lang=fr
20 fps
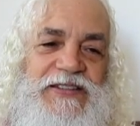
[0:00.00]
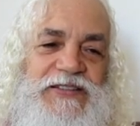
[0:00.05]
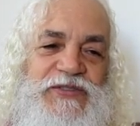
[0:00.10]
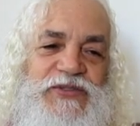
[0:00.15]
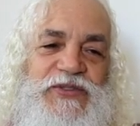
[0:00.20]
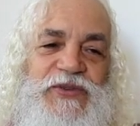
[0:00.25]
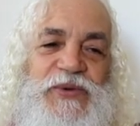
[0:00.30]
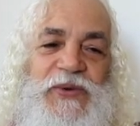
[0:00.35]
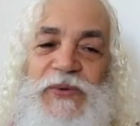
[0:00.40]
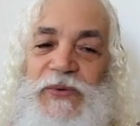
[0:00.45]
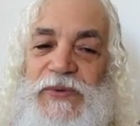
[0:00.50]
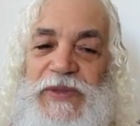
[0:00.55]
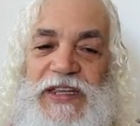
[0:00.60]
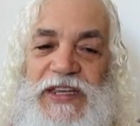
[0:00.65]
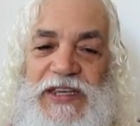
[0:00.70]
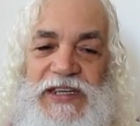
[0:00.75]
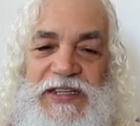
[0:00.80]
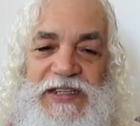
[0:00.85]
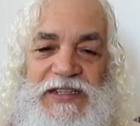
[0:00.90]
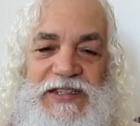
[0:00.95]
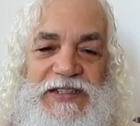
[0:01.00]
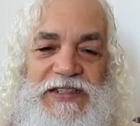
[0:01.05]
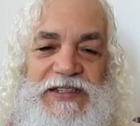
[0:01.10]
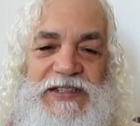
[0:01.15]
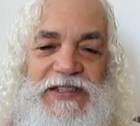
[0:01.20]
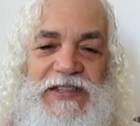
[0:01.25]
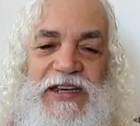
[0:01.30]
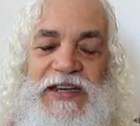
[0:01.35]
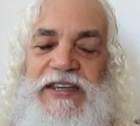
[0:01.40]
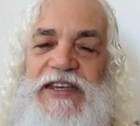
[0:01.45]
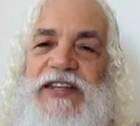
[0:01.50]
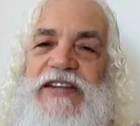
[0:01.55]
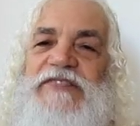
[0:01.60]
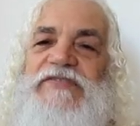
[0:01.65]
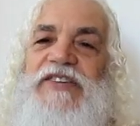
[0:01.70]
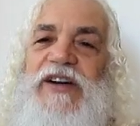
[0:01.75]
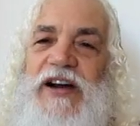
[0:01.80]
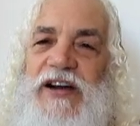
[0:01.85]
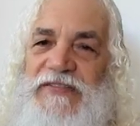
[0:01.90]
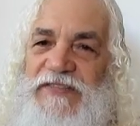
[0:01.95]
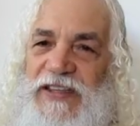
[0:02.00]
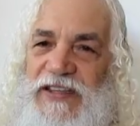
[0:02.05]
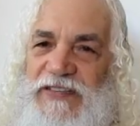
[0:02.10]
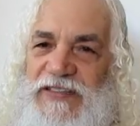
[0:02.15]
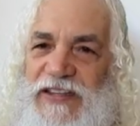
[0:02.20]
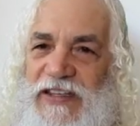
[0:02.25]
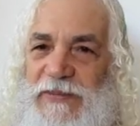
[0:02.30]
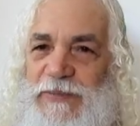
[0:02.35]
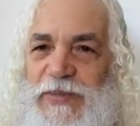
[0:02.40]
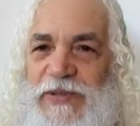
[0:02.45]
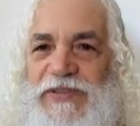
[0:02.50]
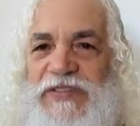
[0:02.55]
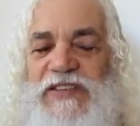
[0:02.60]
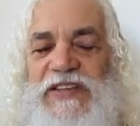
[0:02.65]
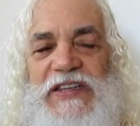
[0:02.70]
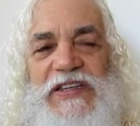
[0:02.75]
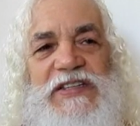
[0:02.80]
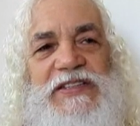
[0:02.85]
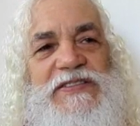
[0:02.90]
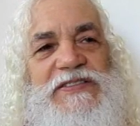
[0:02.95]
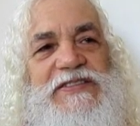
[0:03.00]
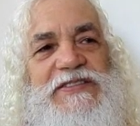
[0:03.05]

Ce que l'on est n'a rien à voir avec cette pensée.